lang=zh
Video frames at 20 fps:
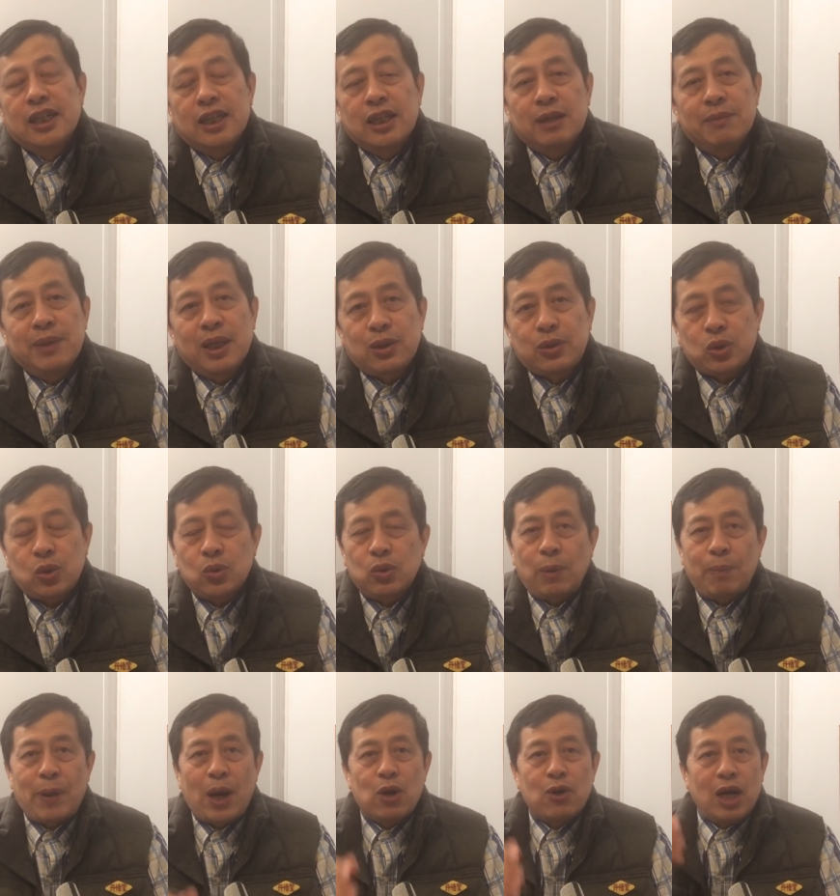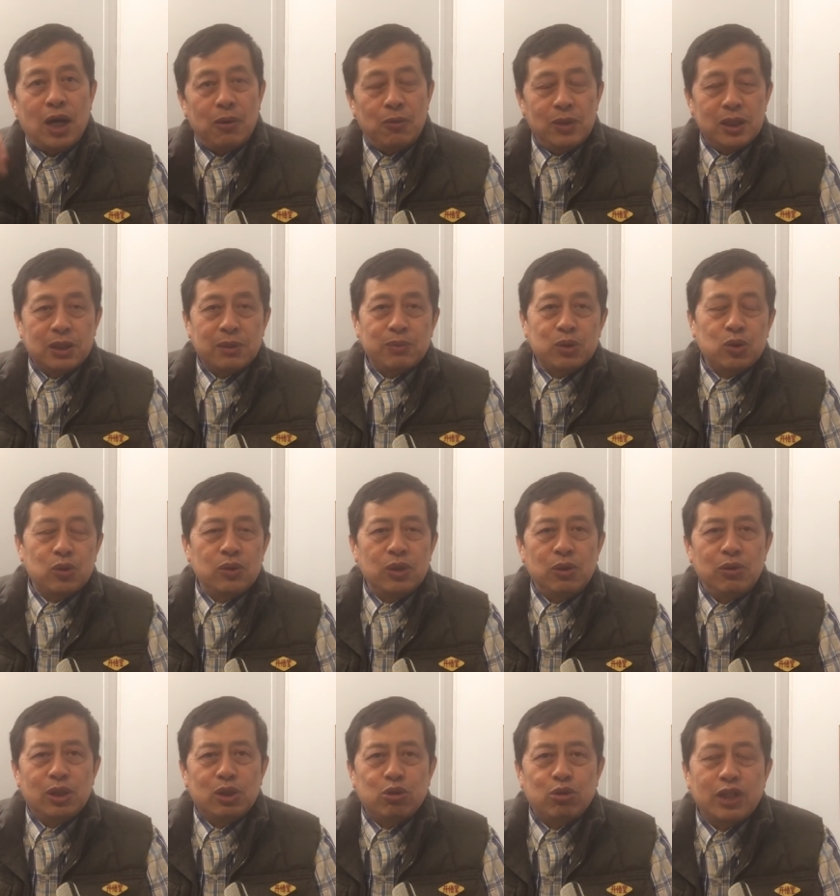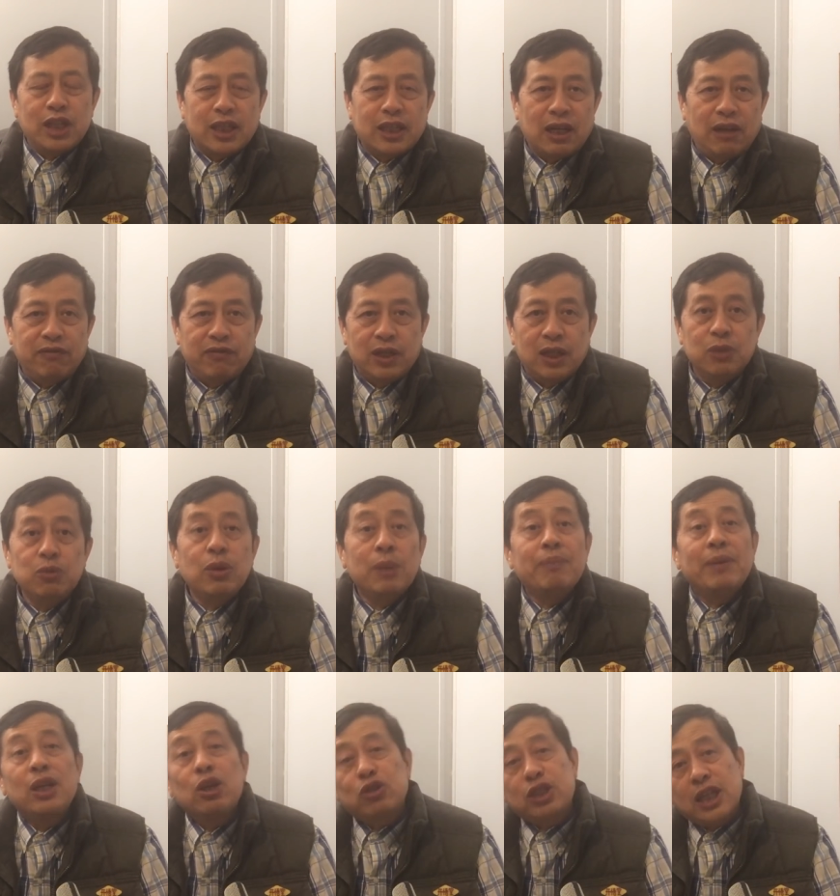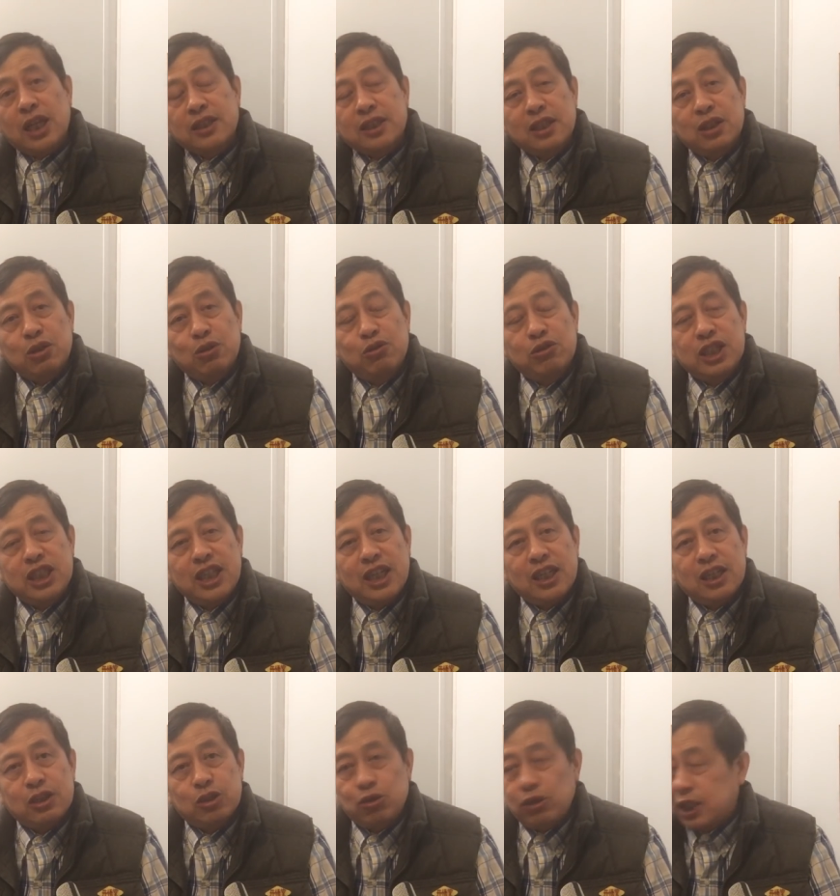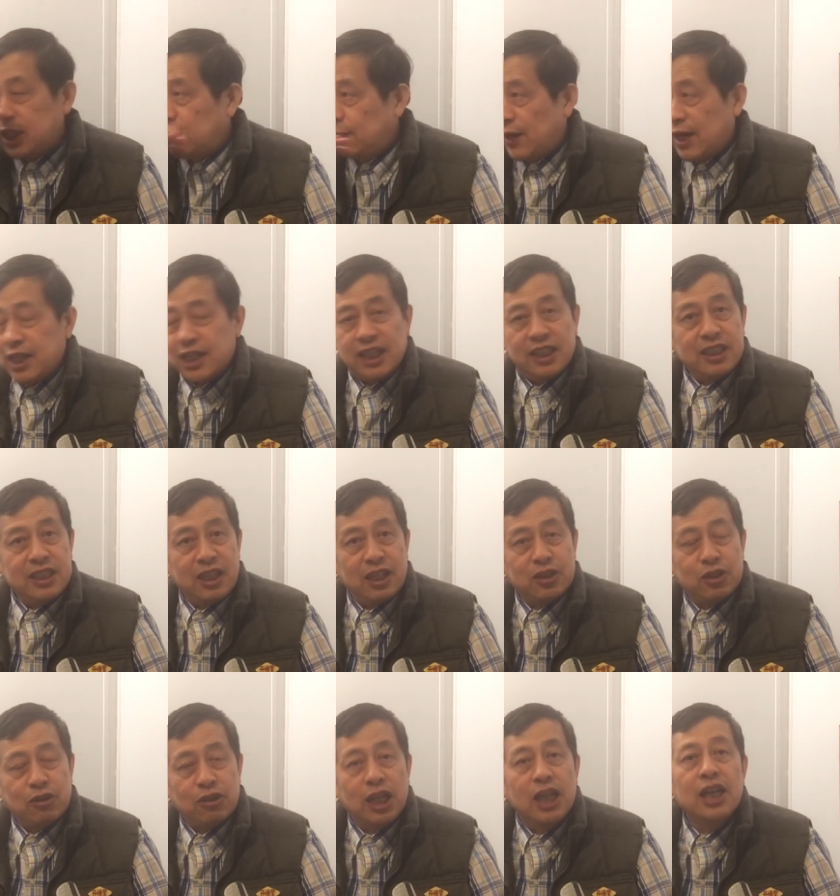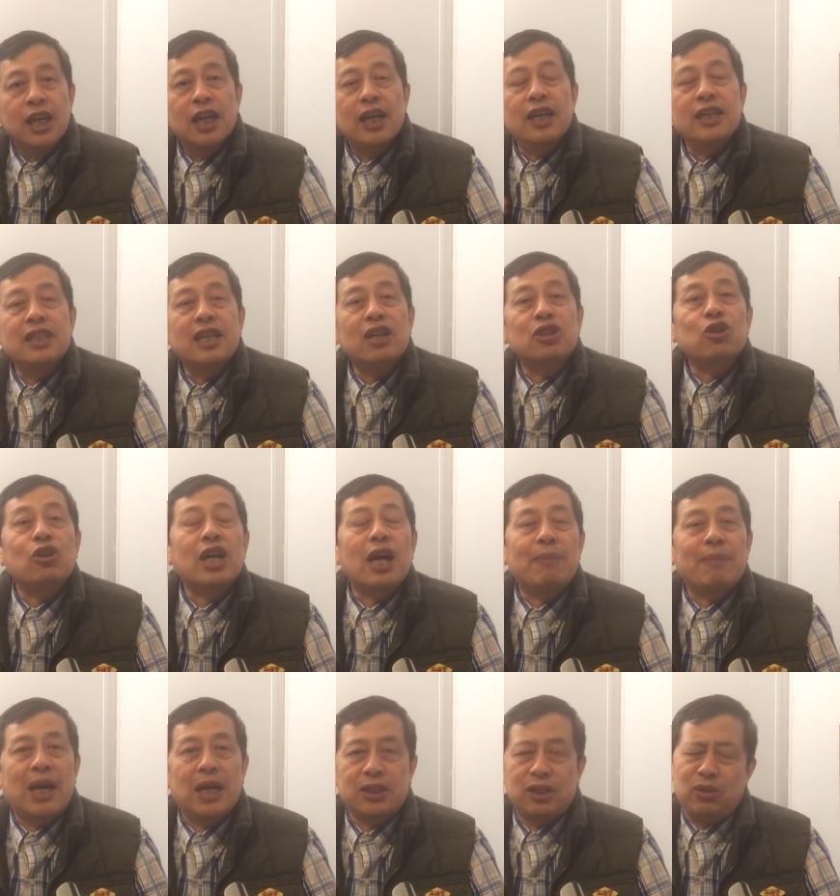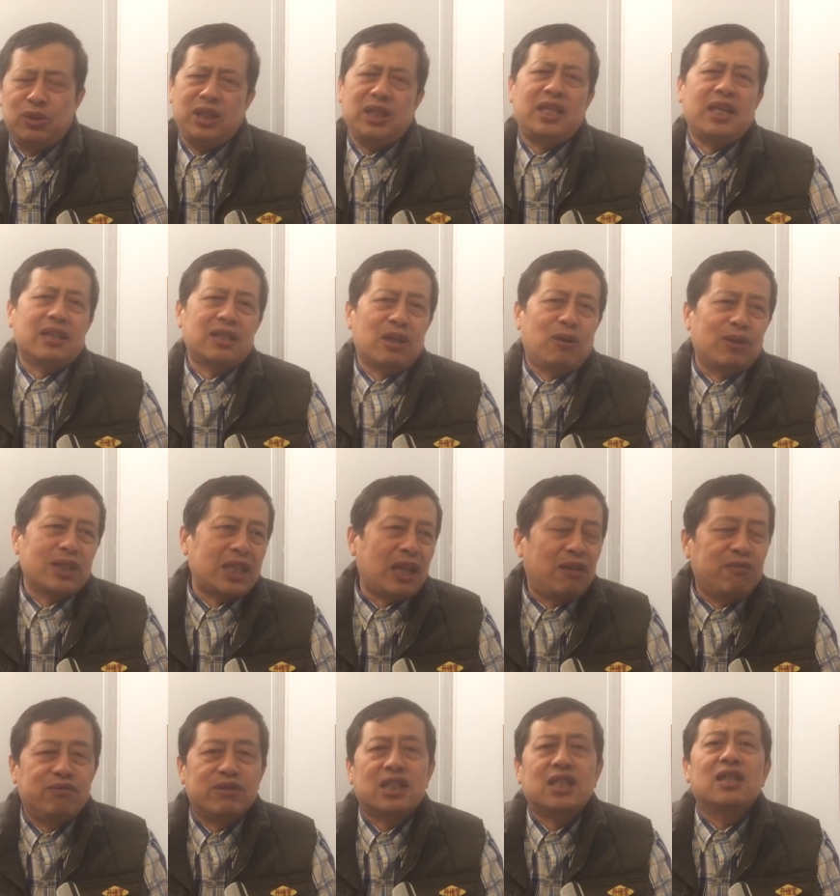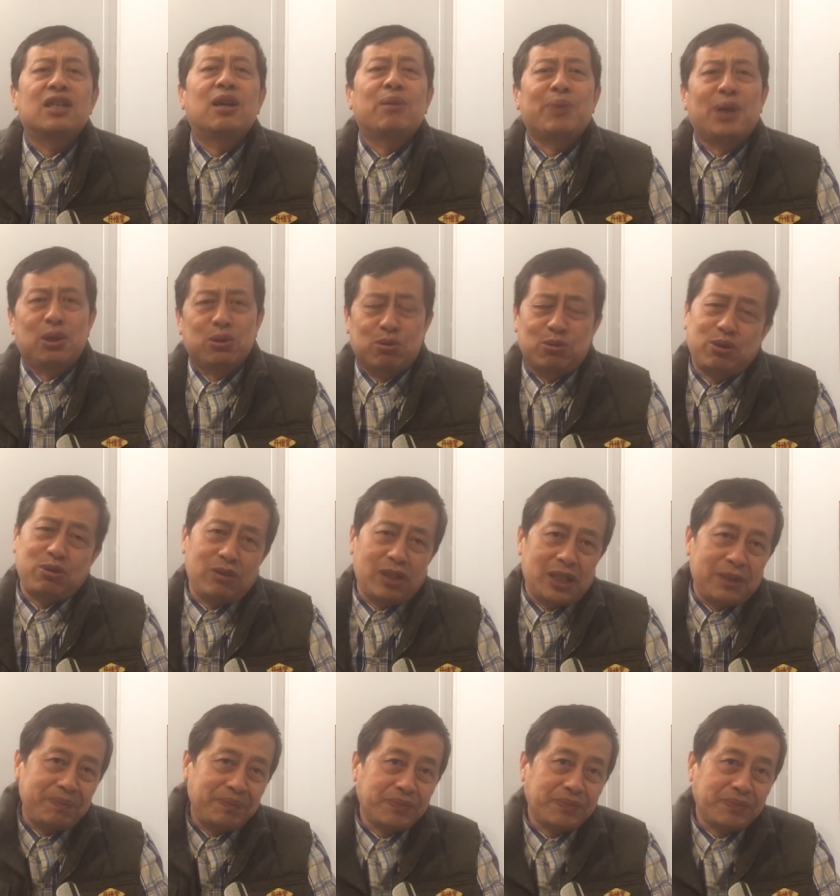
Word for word: 那么中国包括为什么中国会出现贪腐了？因为没有上升的空间了，所以它往横向走了。横向走干嘛？就一天到晚贪腐、吃喝嫖赌去了